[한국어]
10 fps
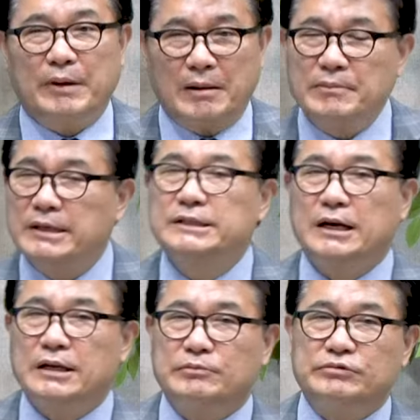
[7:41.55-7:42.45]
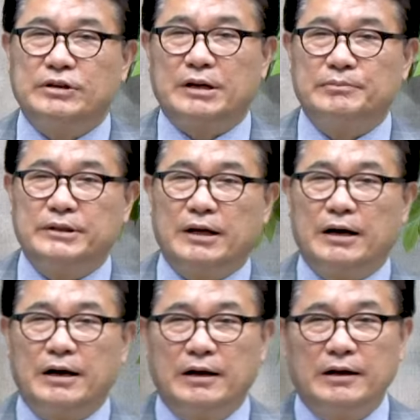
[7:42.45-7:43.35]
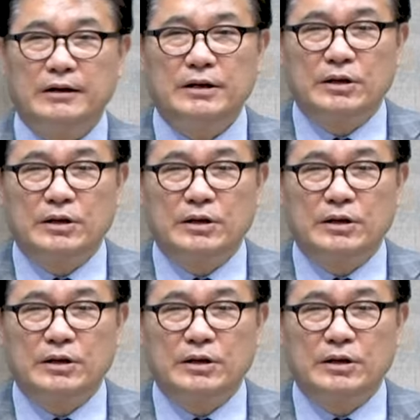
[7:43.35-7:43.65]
만만치 않게 분열합니다.